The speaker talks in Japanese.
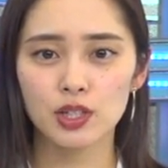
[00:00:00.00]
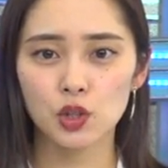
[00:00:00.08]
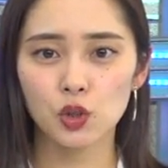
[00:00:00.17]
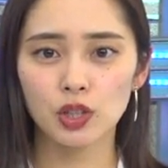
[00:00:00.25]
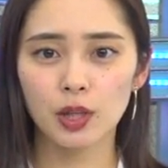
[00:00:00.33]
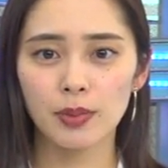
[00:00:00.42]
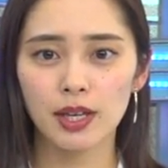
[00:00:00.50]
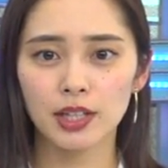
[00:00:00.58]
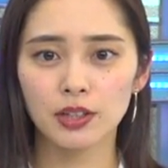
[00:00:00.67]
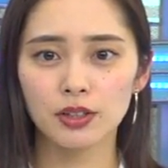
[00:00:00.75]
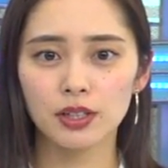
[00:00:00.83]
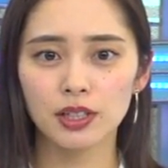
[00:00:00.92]
そのため
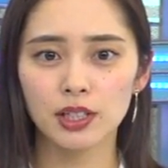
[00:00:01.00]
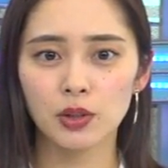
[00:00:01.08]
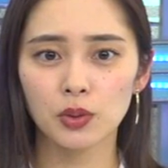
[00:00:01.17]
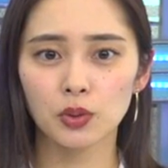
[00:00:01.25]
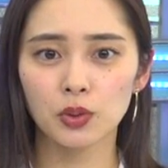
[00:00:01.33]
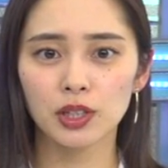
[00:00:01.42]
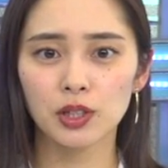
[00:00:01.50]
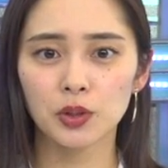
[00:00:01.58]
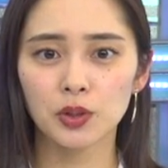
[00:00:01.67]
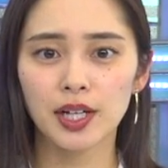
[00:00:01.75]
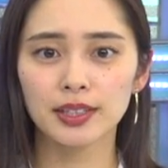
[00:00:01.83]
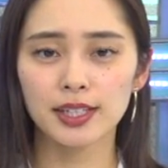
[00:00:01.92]
低い気温の記
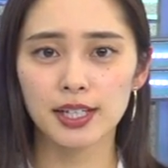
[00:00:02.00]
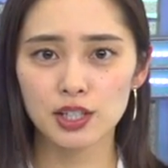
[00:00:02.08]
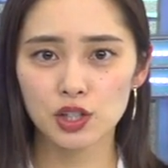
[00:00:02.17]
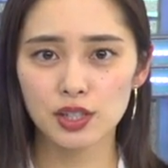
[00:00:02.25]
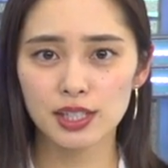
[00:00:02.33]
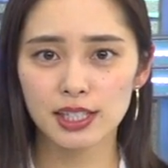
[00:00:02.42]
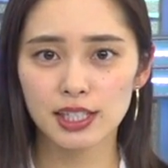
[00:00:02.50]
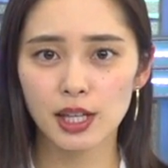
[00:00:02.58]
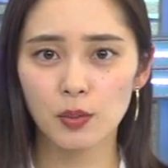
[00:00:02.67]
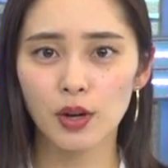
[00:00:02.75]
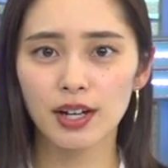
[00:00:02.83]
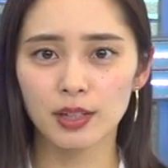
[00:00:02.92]
録が出やすい時
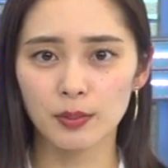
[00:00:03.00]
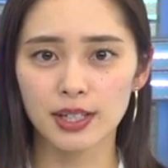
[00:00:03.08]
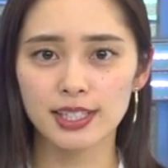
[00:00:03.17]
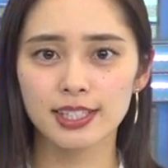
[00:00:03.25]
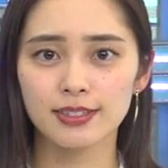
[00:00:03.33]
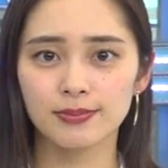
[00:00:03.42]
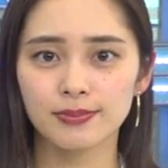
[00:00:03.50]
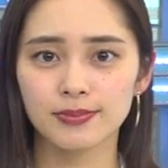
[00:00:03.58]
期でもあります